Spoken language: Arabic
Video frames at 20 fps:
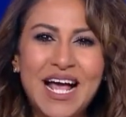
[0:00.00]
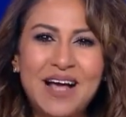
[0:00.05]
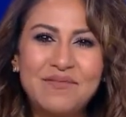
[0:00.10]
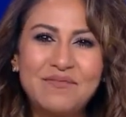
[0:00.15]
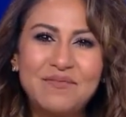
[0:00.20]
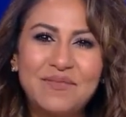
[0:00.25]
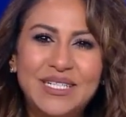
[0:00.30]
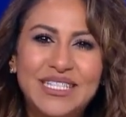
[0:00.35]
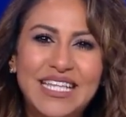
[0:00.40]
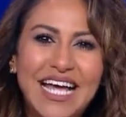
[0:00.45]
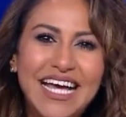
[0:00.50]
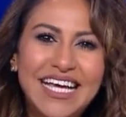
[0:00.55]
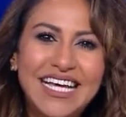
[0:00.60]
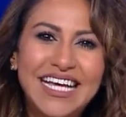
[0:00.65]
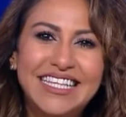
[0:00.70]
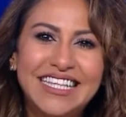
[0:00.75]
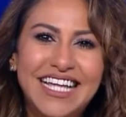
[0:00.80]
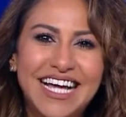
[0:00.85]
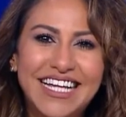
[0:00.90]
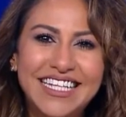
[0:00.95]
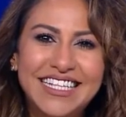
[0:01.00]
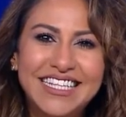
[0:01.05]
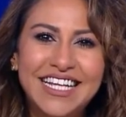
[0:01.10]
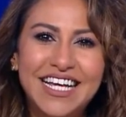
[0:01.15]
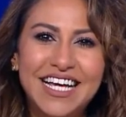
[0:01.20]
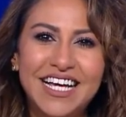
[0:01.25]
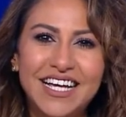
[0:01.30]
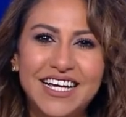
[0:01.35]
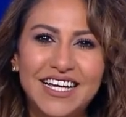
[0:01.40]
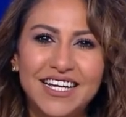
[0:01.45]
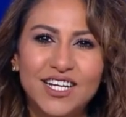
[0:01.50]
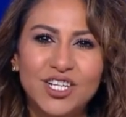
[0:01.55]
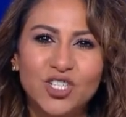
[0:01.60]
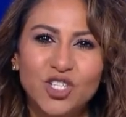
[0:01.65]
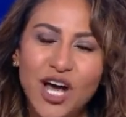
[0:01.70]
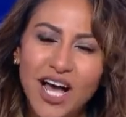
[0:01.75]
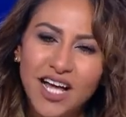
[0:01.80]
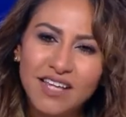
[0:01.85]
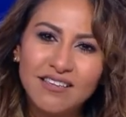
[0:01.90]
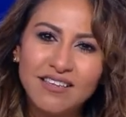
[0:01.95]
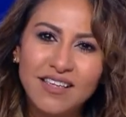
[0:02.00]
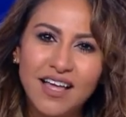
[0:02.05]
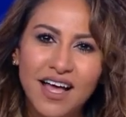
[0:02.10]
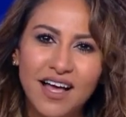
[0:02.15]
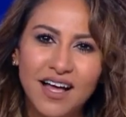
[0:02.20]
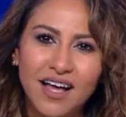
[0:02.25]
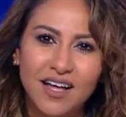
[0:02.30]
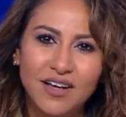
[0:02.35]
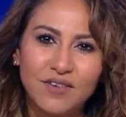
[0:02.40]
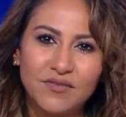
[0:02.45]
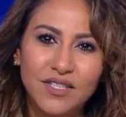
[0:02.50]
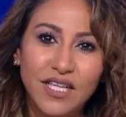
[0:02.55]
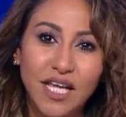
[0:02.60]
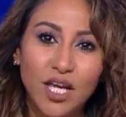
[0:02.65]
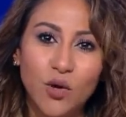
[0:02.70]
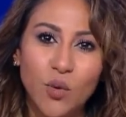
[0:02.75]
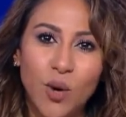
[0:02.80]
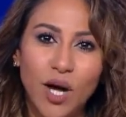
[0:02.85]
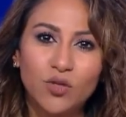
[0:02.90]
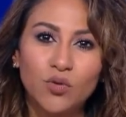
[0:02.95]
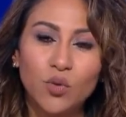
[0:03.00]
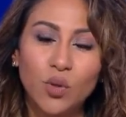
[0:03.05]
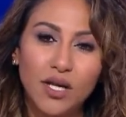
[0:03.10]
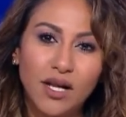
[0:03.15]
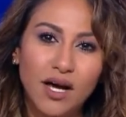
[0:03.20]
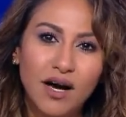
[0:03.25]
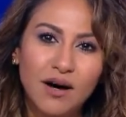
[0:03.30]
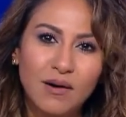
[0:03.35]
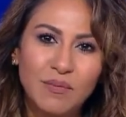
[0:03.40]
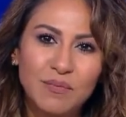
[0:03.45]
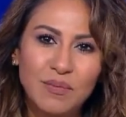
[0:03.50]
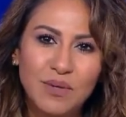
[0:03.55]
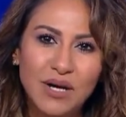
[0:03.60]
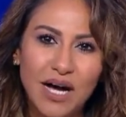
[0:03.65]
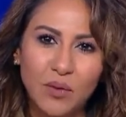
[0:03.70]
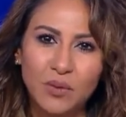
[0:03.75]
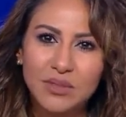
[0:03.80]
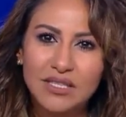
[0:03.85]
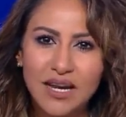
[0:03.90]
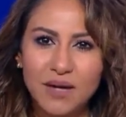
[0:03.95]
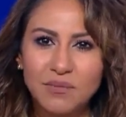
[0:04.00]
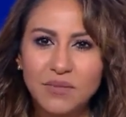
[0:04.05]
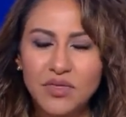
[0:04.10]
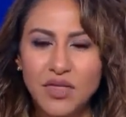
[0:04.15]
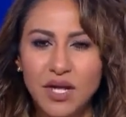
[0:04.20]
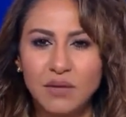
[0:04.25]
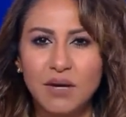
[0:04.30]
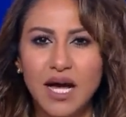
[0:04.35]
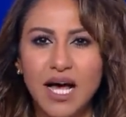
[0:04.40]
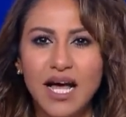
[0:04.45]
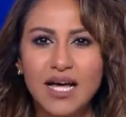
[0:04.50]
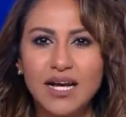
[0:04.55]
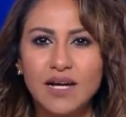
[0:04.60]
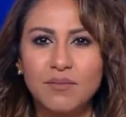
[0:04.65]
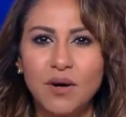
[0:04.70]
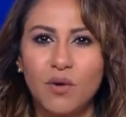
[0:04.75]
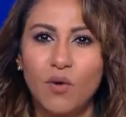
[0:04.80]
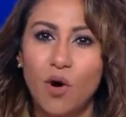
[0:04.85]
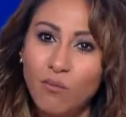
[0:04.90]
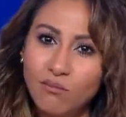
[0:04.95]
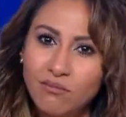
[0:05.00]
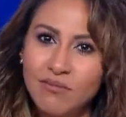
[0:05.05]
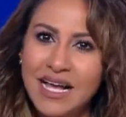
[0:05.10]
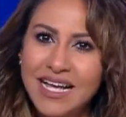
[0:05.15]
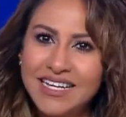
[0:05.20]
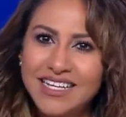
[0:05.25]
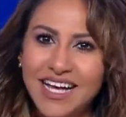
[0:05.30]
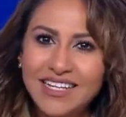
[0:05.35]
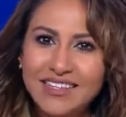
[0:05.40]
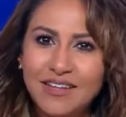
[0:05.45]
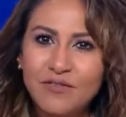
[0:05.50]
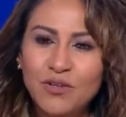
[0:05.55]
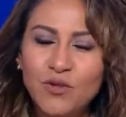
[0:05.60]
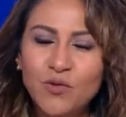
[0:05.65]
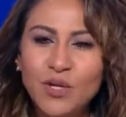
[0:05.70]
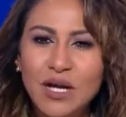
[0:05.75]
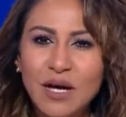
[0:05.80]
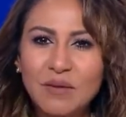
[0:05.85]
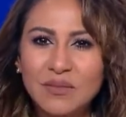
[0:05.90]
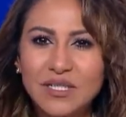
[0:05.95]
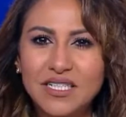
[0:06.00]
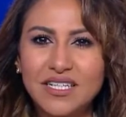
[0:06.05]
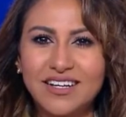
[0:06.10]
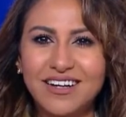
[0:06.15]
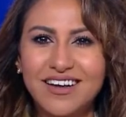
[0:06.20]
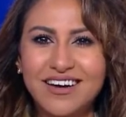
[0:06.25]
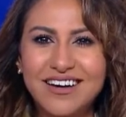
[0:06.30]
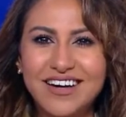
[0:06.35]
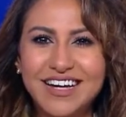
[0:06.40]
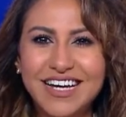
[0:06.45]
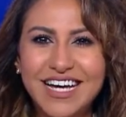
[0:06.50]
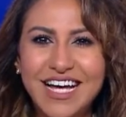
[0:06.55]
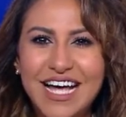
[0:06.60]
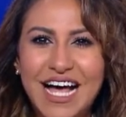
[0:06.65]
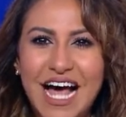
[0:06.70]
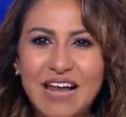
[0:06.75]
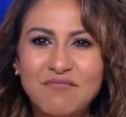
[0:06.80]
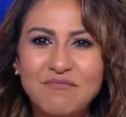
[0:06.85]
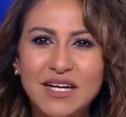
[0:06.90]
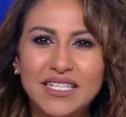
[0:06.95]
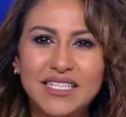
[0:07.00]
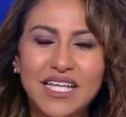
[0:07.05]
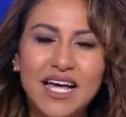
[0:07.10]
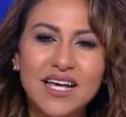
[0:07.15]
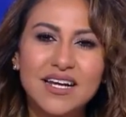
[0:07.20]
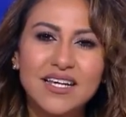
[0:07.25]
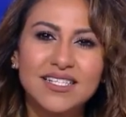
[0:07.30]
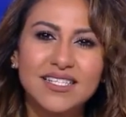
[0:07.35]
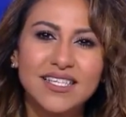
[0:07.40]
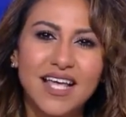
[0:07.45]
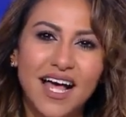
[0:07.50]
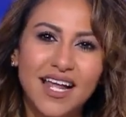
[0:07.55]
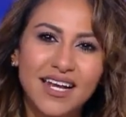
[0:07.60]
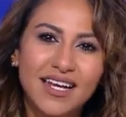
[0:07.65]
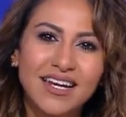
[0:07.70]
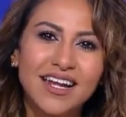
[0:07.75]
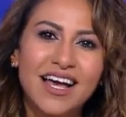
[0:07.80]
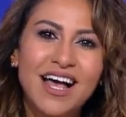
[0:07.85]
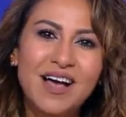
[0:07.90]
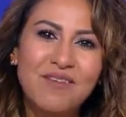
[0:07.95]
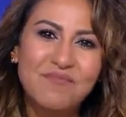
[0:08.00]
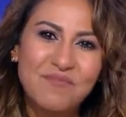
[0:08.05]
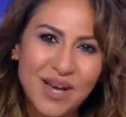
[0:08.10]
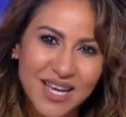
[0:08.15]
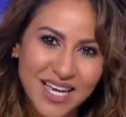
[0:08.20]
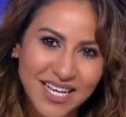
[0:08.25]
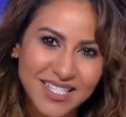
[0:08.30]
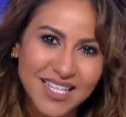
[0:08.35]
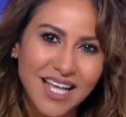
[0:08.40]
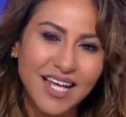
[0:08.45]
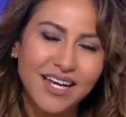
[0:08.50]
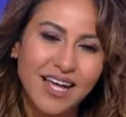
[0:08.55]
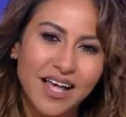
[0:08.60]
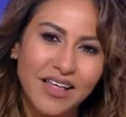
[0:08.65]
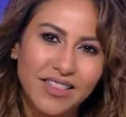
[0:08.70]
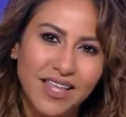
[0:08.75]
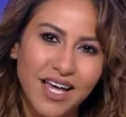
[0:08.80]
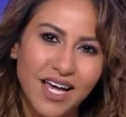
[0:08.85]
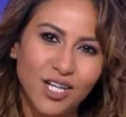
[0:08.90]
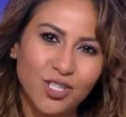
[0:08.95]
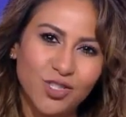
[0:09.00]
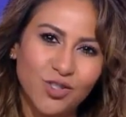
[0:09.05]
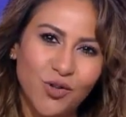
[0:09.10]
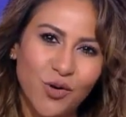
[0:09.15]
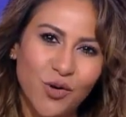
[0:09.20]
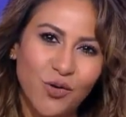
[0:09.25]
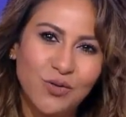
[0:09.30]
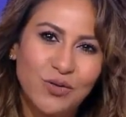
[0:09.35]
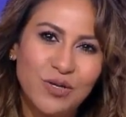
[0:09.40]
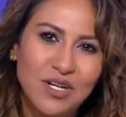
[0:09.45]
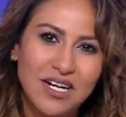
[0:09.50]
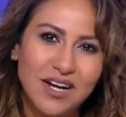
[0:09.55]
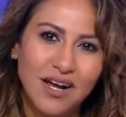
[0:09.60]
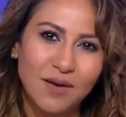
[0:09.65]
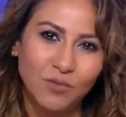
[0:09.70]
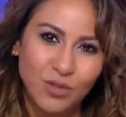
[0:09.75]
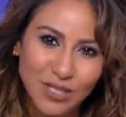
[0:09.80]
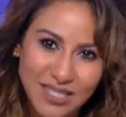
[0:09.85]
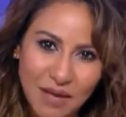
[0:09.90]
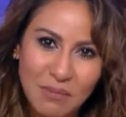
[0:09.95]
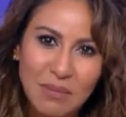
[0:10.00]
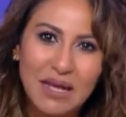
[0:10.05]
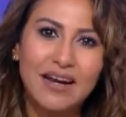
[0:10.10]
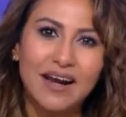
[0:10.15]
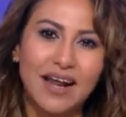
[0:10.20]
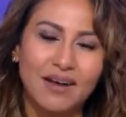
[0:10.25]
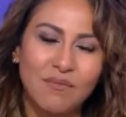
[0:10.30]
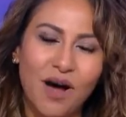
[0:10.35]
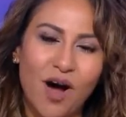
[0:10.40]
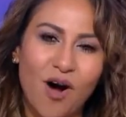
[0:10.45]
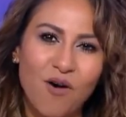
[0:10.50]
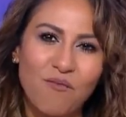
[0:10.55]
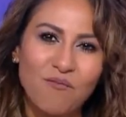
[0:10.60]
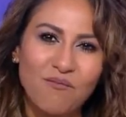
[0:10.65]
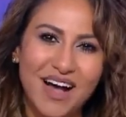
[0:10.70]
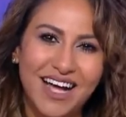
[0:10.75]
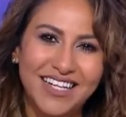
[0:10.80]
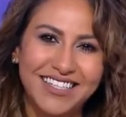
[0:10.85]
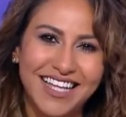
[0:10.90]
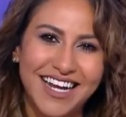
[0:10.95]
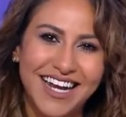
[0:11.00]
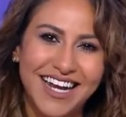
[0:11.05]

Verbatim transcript: بداية آه، شاهدنا آه، فيديو الطلاب أو التلاميذ المغاربة وهم يحتفلون بإغلاق المدارس هل ما يزال هذا الشعور مستمرا معهم حتى